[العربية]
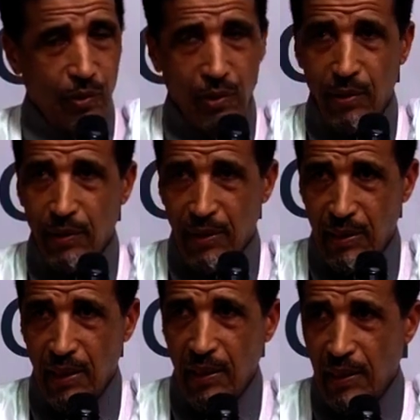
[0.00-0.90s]
آه،
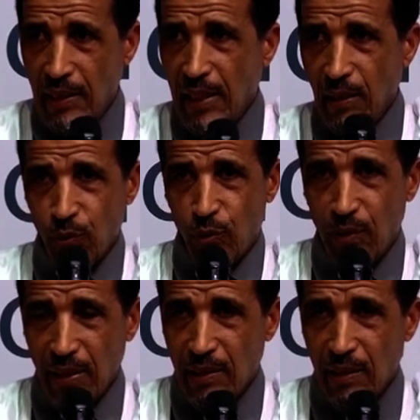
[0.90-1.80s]
رسالة للا ينوج
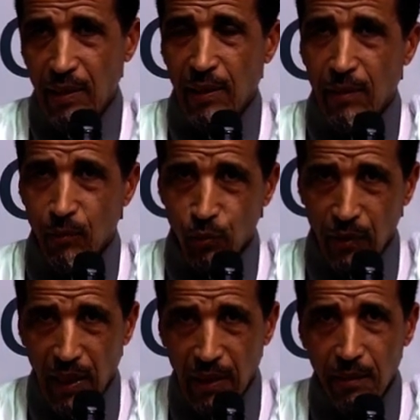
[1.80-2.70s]
لساني
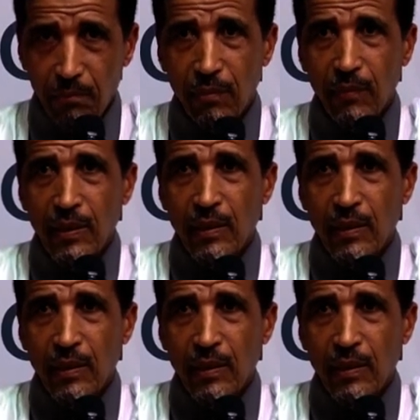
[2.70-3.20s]
نطالب